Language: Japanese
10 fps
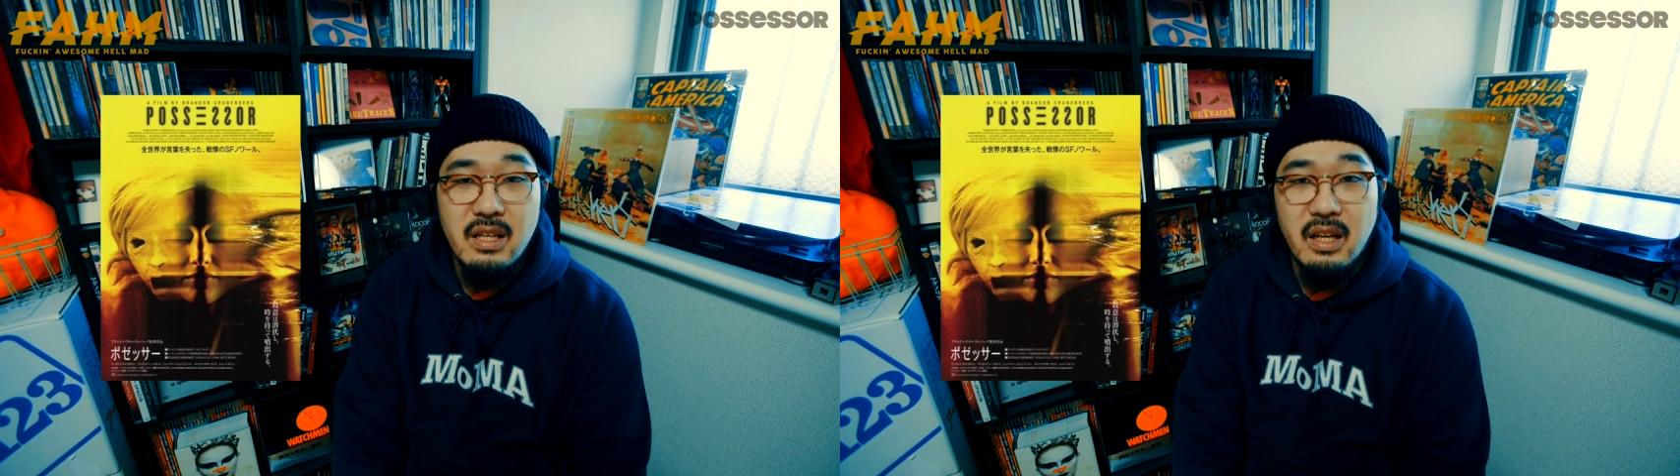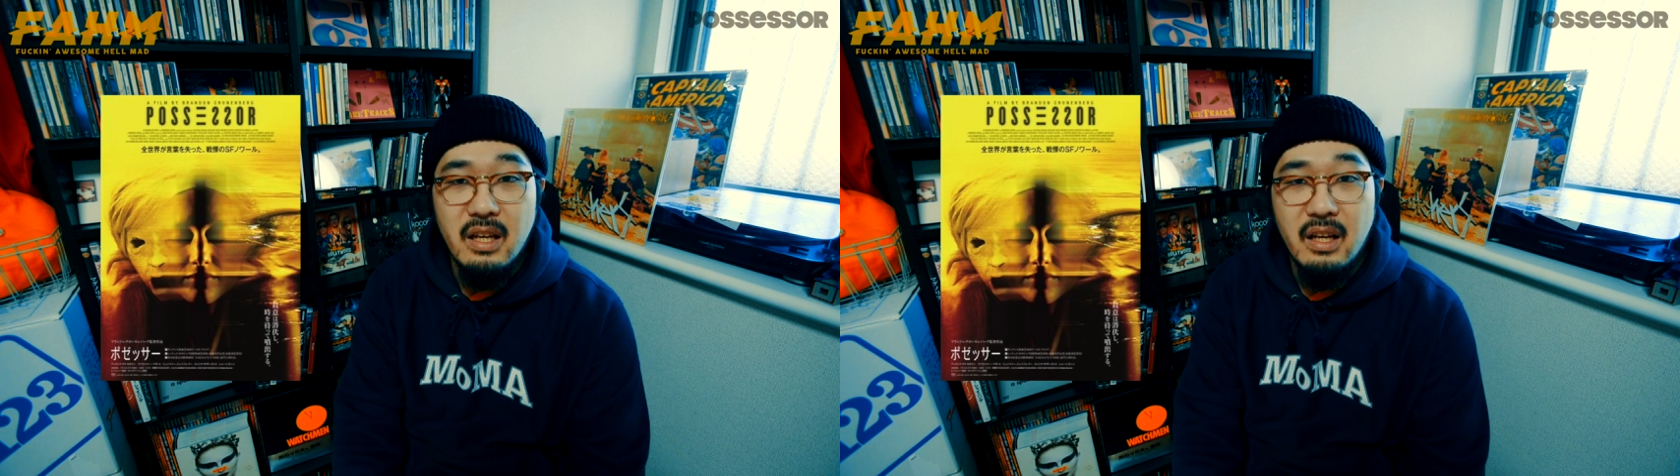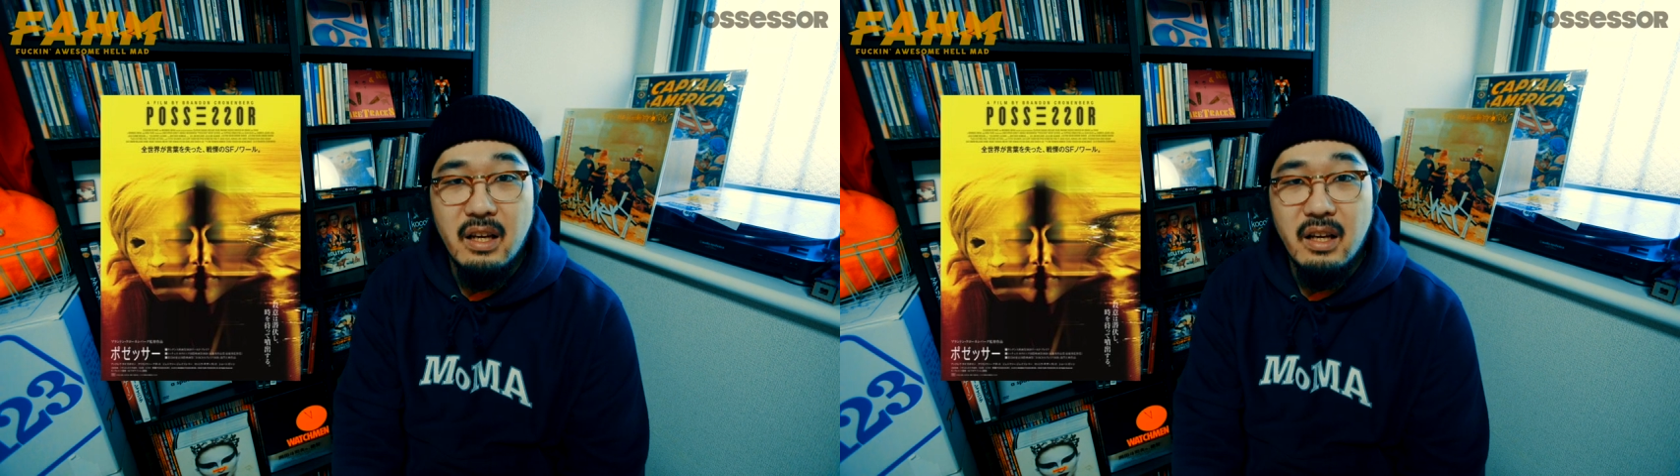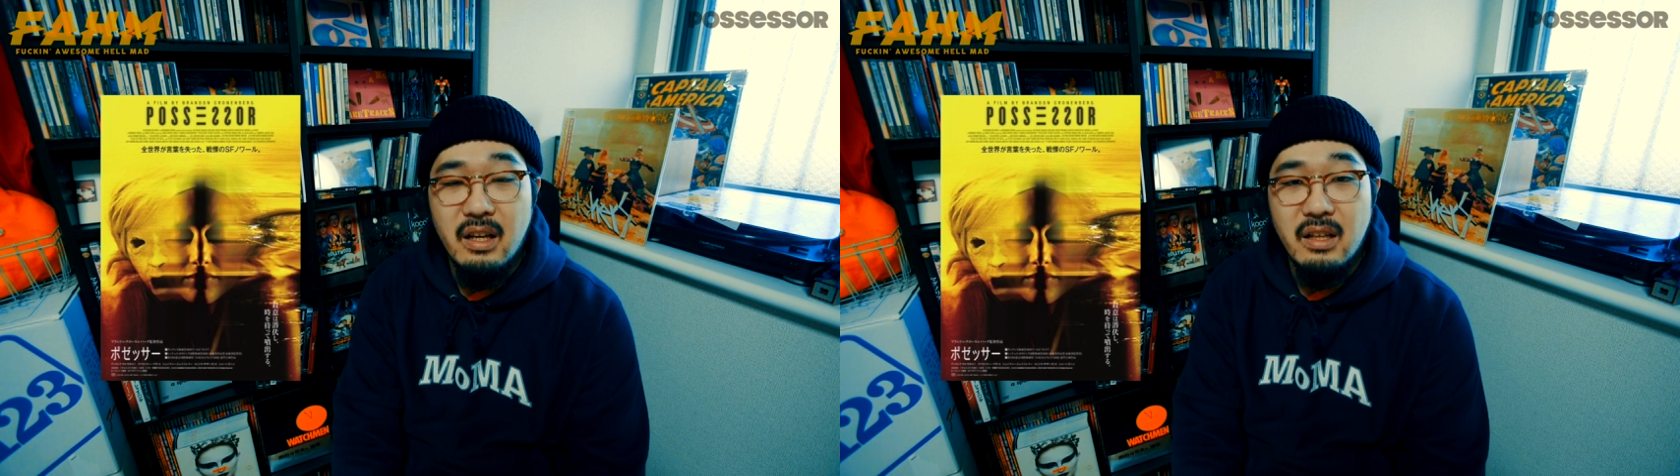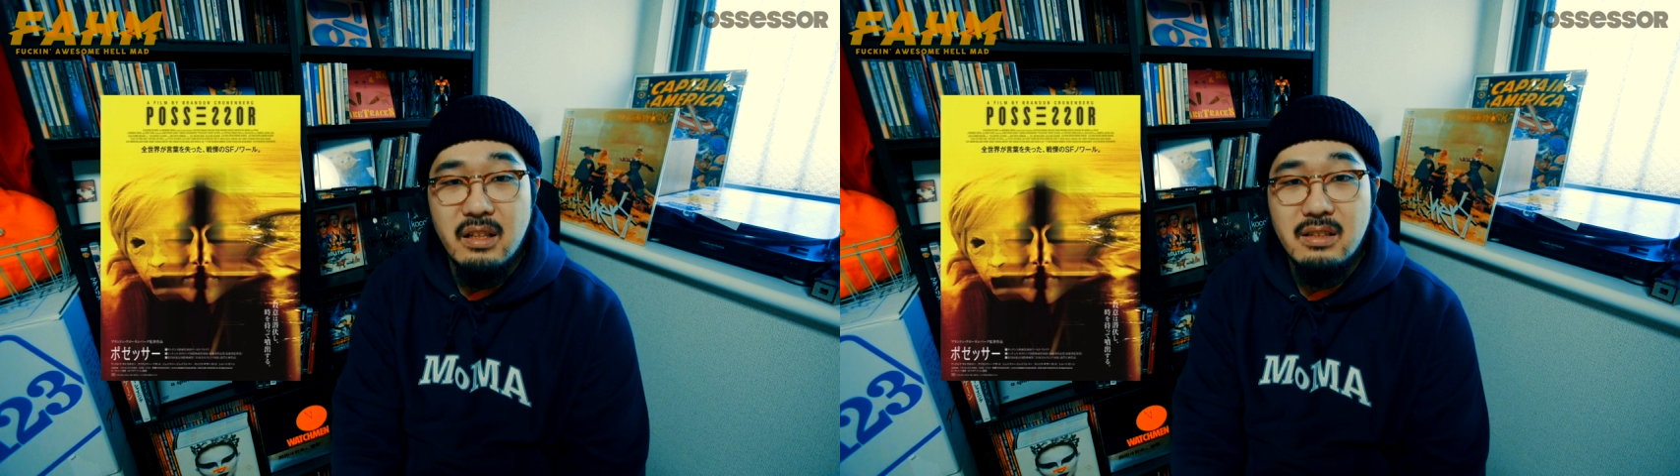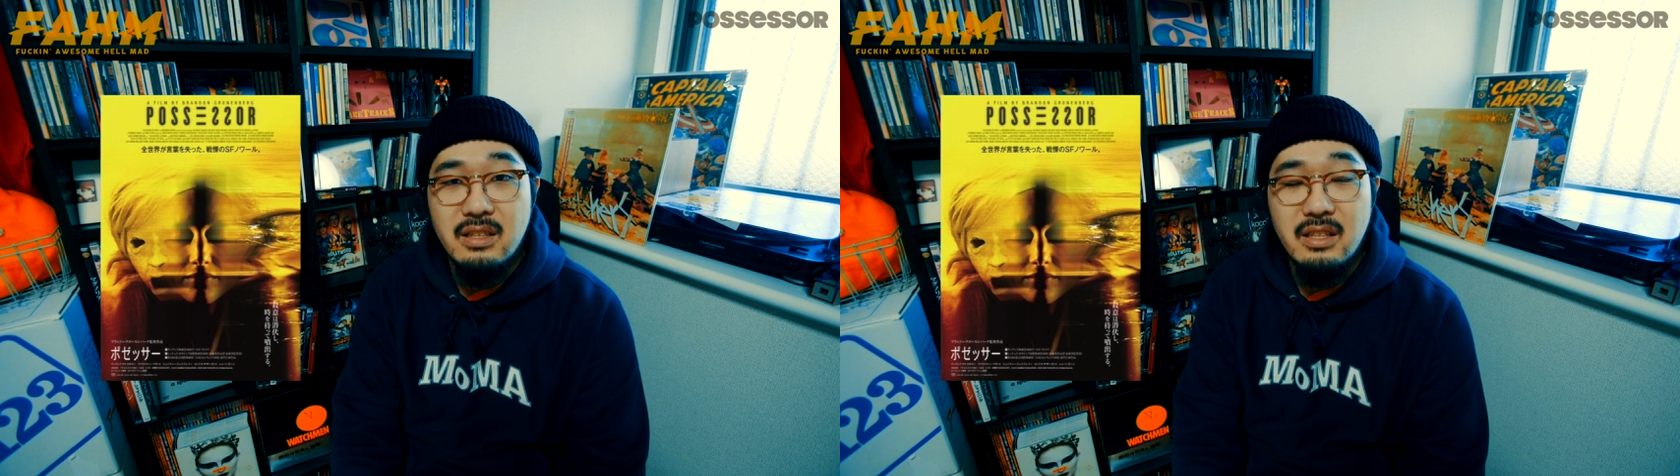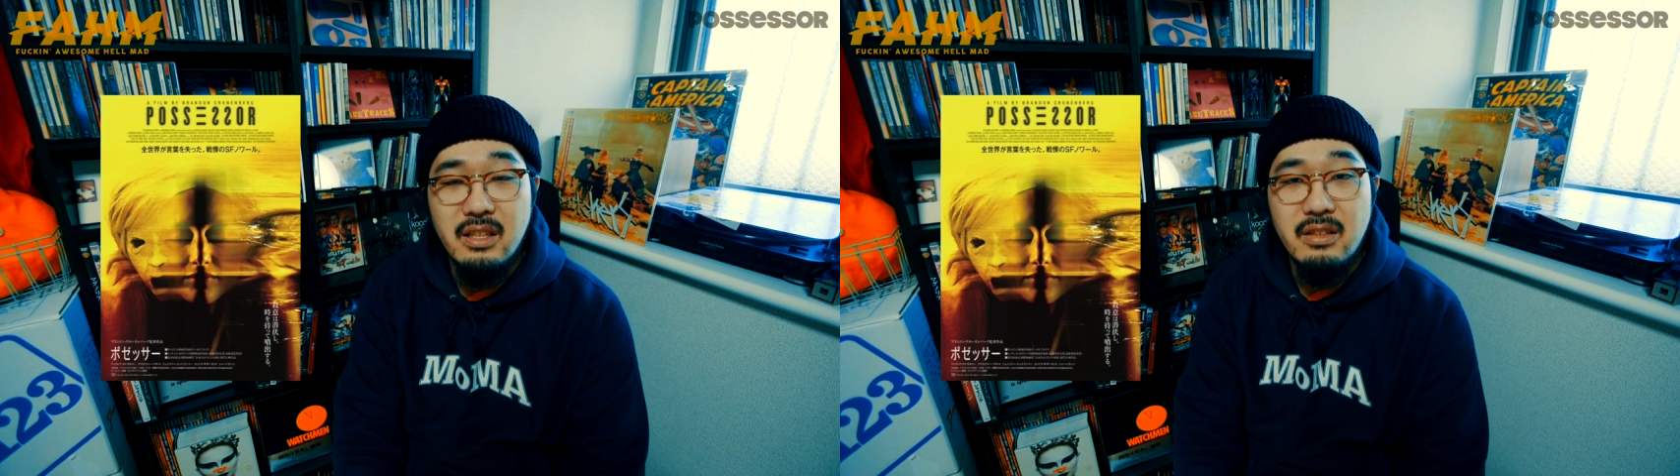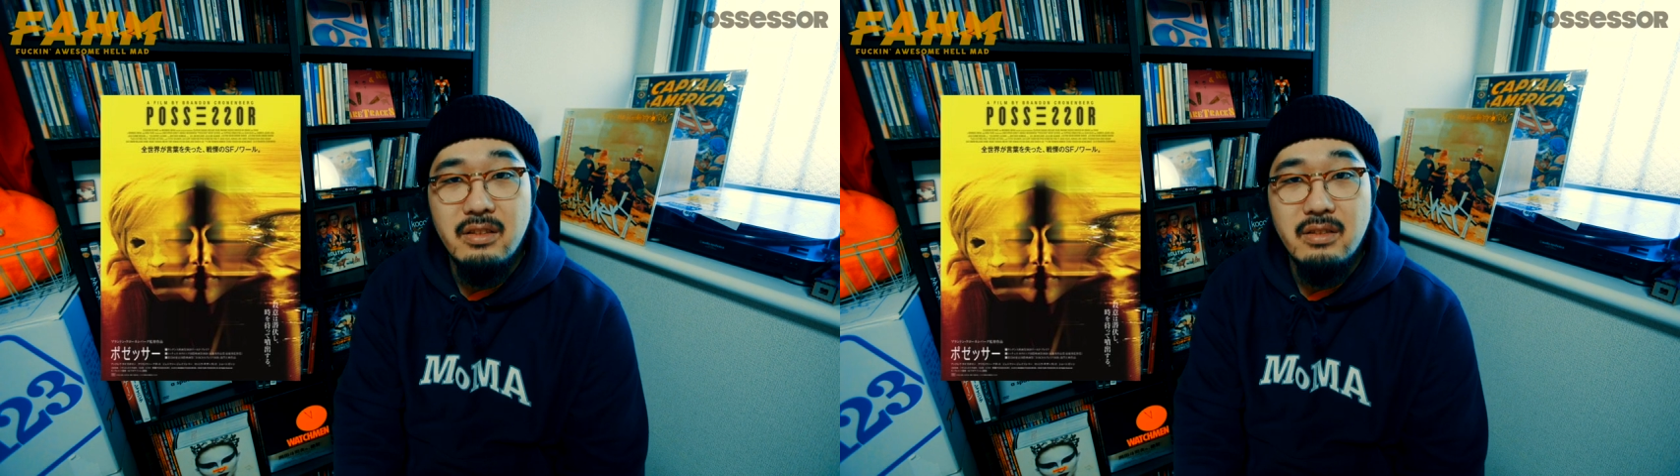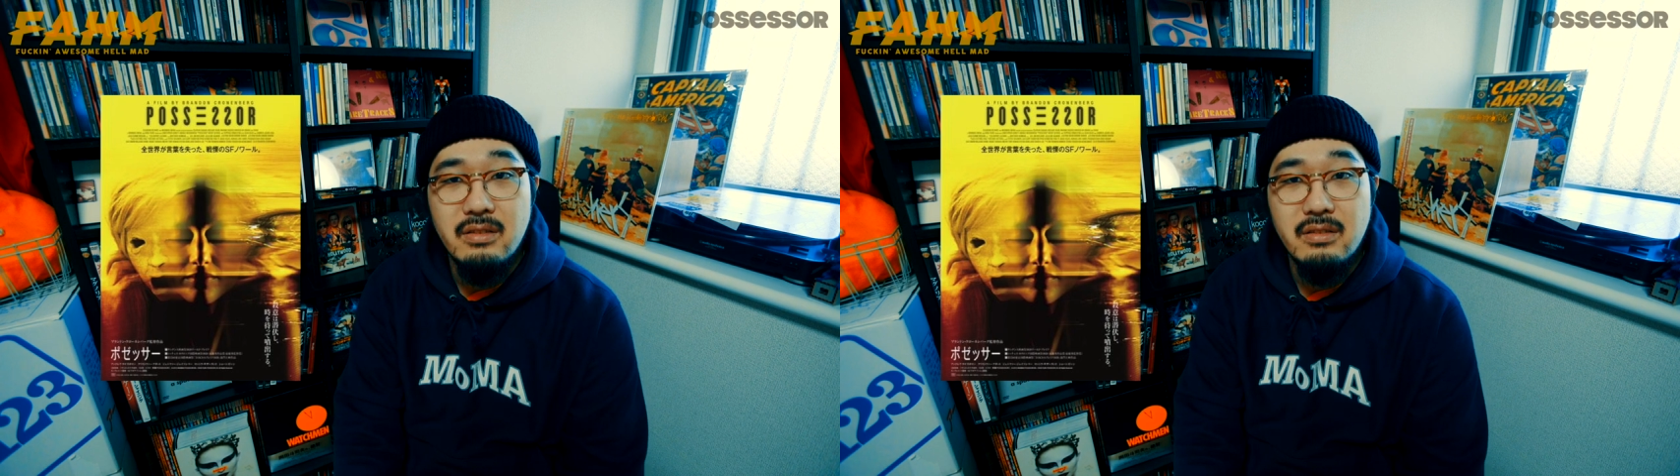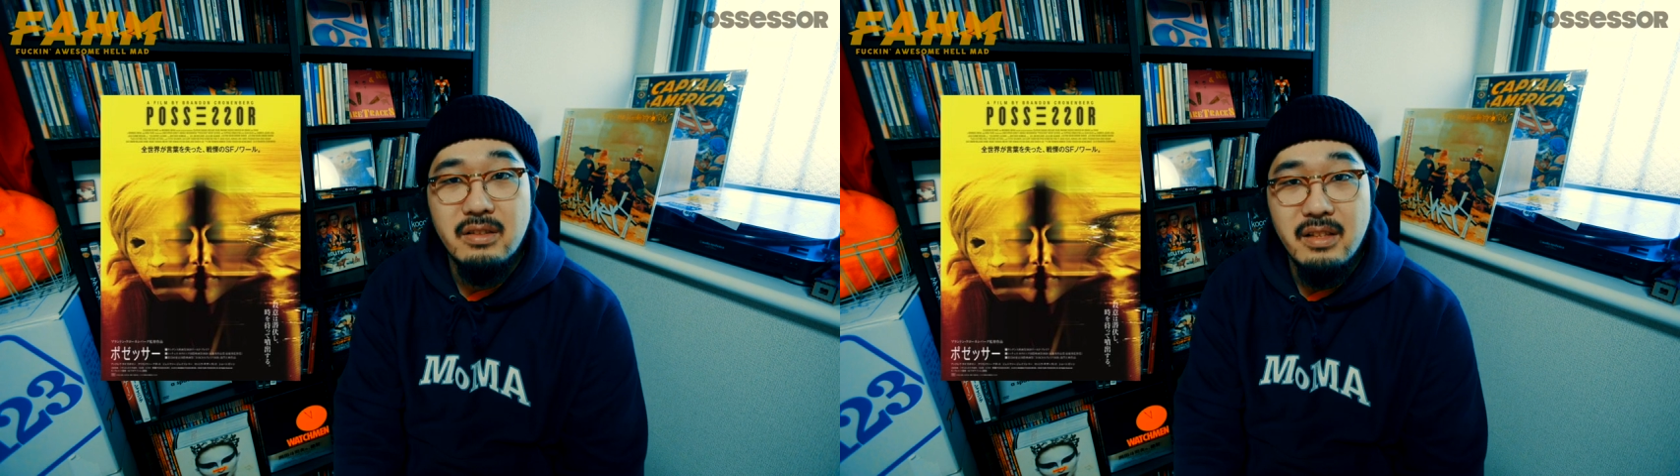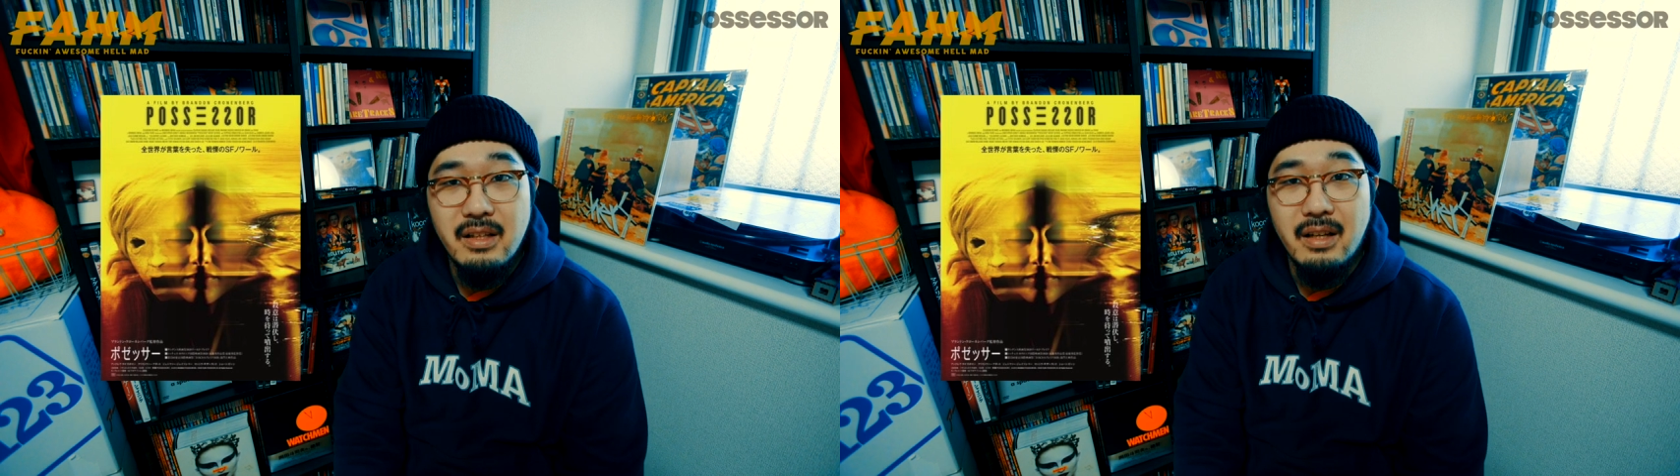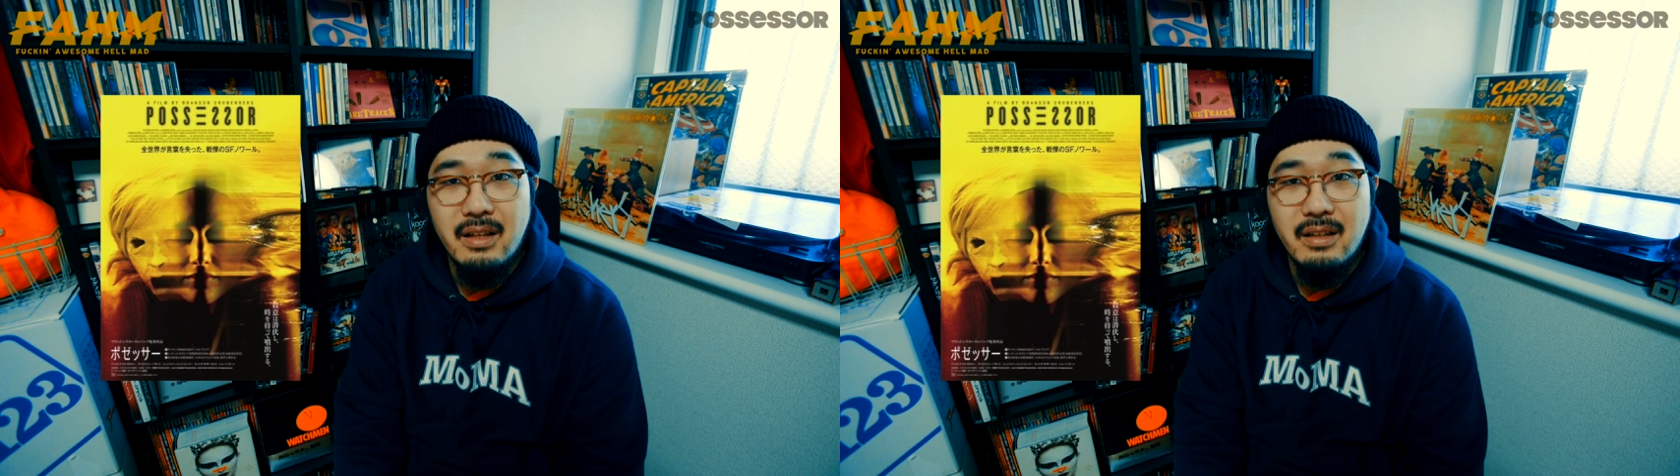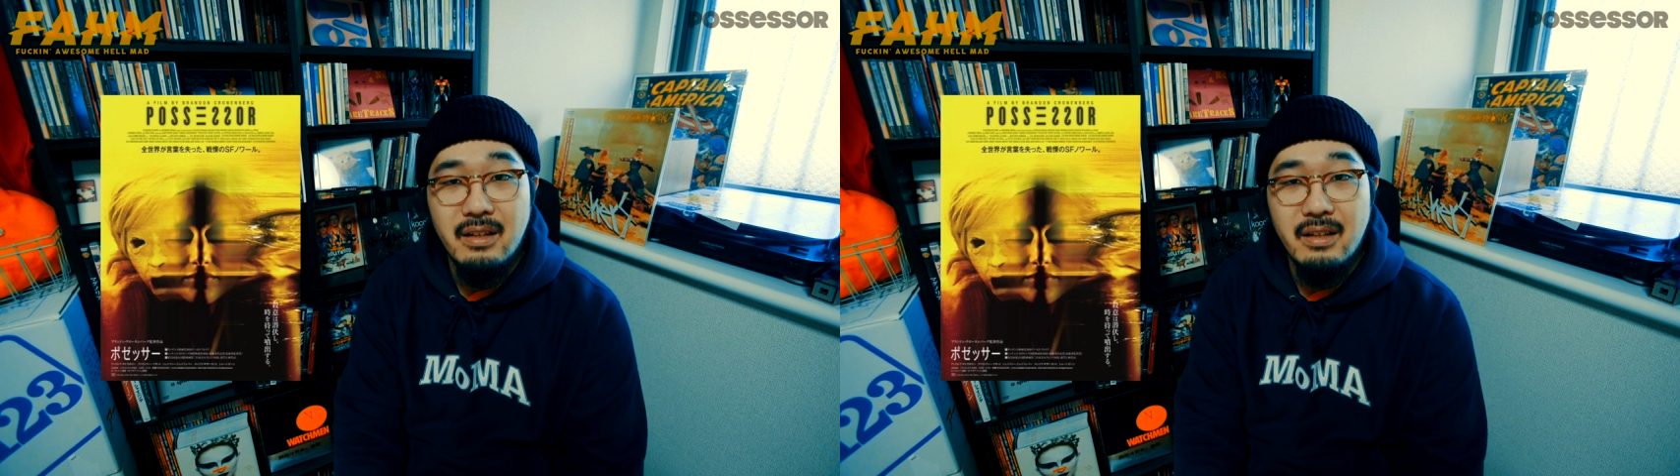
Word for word: えー、侵入して、